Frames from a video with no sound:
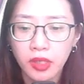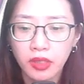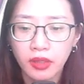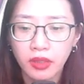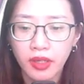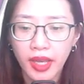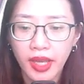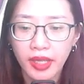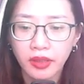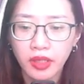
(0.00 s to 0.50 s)

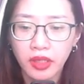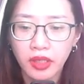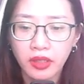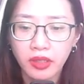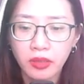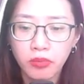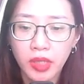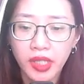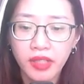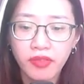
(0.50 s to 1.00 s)
được nghe
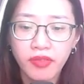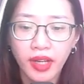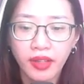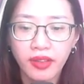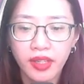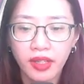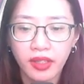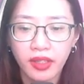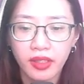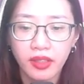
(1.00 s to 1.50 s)
thứ bí
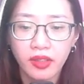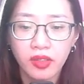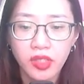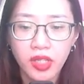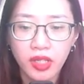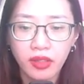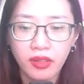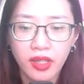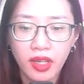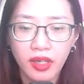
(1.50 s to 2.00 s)
văn gì
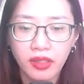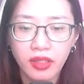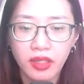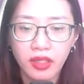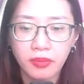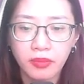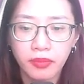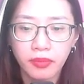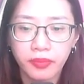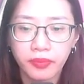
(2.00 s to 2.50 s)
rất ghê
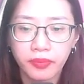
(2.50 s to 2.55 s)
gớm.